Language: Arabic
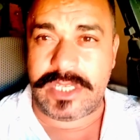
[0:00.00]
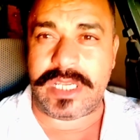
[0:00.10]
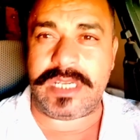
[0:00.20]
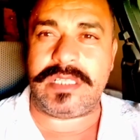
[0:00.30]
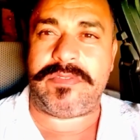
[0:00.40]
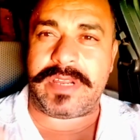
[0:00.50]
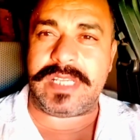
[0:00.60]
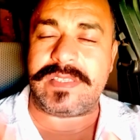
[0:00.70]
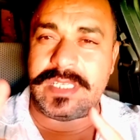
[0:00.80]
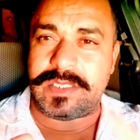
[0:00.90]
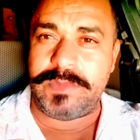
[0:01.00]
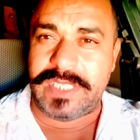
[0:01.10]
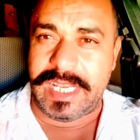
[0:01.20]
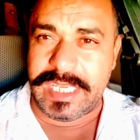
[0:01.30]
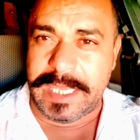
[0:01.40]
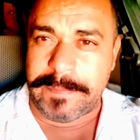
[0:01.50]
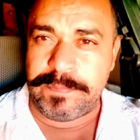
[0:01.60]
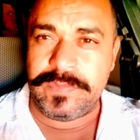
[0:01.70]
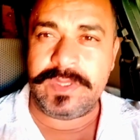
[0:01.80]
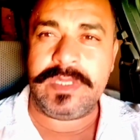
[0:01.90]
الجريده فرنسيه سميتها ليكيب
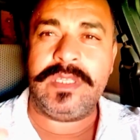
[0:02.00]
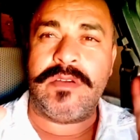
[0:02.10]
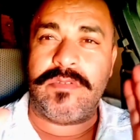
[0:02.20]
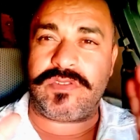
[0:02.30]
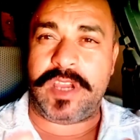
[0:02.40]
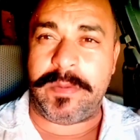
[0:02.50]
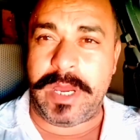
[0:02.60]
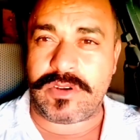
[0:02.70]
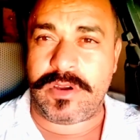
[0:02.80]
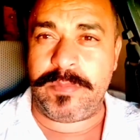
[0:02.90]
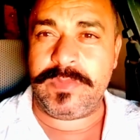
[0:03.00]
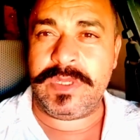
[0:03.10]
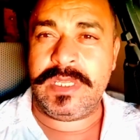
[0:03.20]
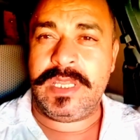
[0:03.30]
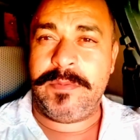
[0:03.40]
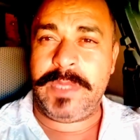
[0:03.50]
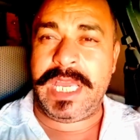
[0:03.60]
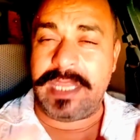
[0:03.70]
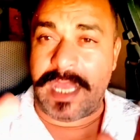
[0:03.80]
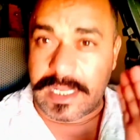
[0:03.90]
واش في خباركم
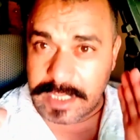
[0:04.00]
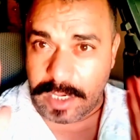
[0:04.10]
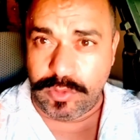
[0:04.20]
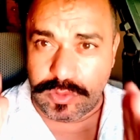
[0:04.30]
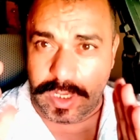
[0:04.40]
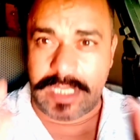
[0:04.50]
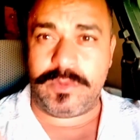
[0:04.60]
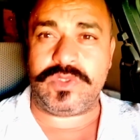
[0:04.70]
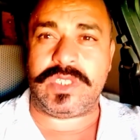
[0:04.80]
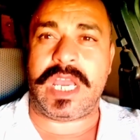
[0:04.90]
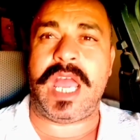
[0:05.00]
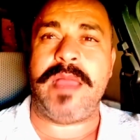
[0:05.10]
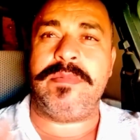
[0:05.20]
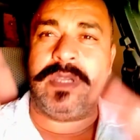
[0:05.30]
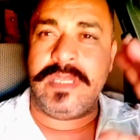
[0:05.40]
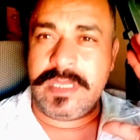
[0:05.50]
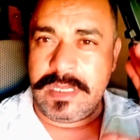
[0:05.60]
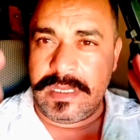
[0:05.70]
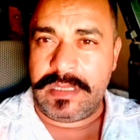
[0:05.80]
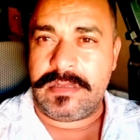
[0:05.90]
بان غتعوض واحد المنتخب
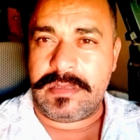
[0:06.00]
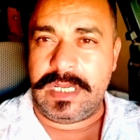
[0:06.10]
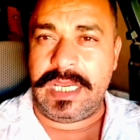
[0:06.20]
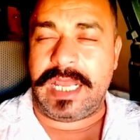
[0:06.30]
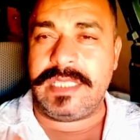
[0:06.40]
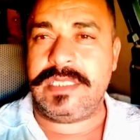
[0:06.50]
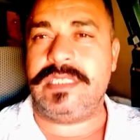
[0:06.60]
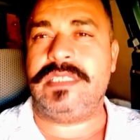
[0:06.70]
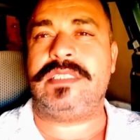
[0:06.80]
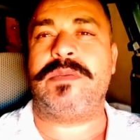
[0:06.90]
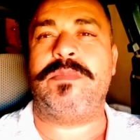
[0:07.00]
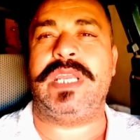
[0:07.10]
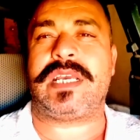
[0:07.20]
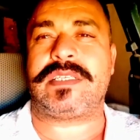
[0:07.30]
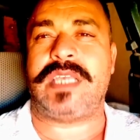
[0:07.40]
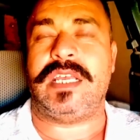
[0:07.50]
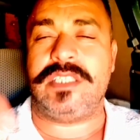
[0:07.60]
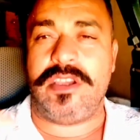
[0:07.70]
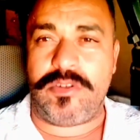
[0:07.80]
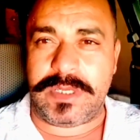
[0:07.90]
اللي غادي يتم الاقصاء
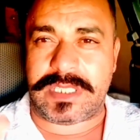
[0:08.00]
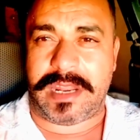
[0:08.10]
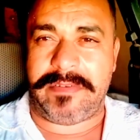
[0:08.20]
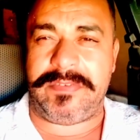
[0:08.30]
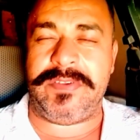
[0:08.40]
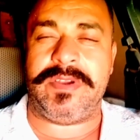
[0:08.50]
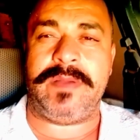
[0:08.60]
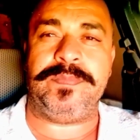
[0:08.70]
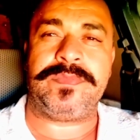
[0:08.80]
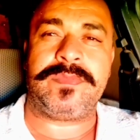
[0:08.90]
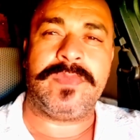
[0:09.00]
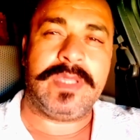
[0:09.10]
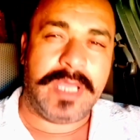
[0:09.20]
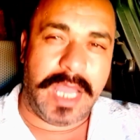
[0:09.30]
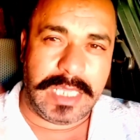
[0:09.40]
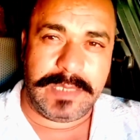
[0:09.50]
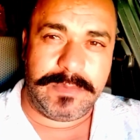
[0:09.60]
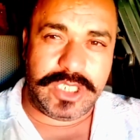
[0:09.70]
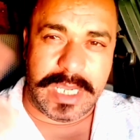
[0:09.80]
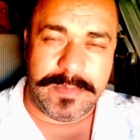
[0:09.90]
ديالو من طرف الفيفا هذه
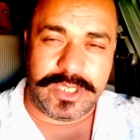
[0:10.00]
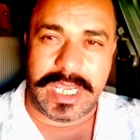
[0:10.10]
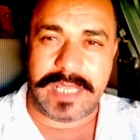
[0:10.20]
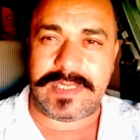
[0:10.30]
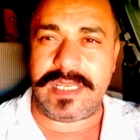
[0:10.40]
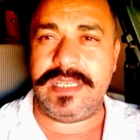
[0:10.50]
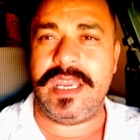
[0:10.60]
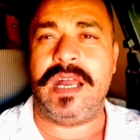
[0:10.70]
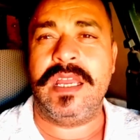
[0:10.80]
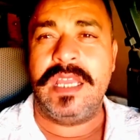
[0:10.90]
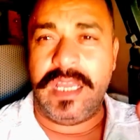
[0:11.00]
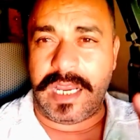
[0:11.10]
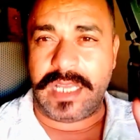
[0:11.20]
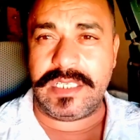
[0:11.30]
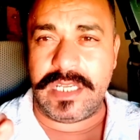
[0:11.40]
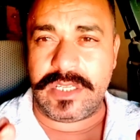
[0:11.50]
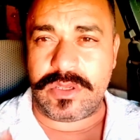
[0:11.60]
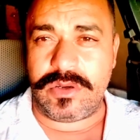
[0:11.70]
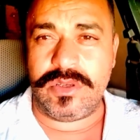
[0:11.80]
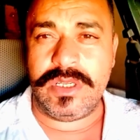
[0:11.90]
من جهه من جهه ثانيه غادي
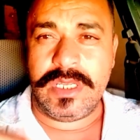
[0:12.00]
نهضروا